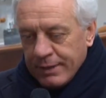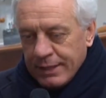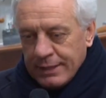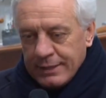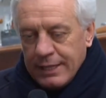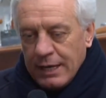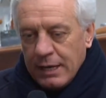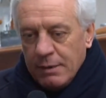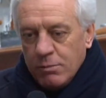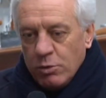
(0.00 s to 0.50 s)

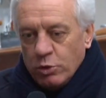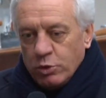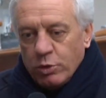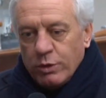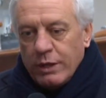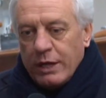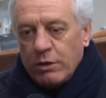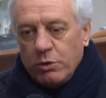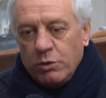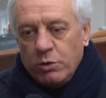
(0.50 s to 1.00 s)
del mondo
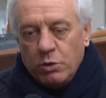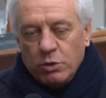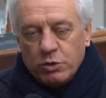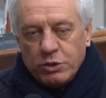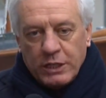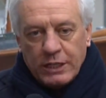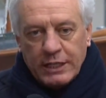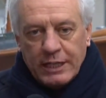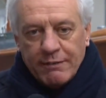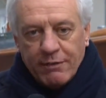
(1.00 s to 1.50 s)
da
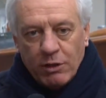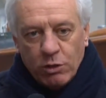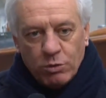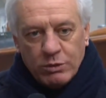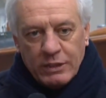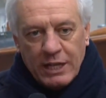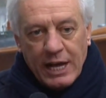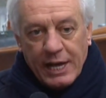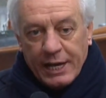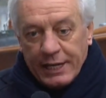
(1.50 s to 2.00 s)
conoscere, da
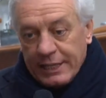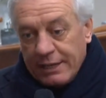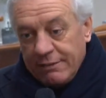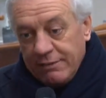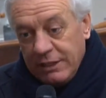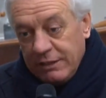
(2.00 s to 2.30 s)
valutare, da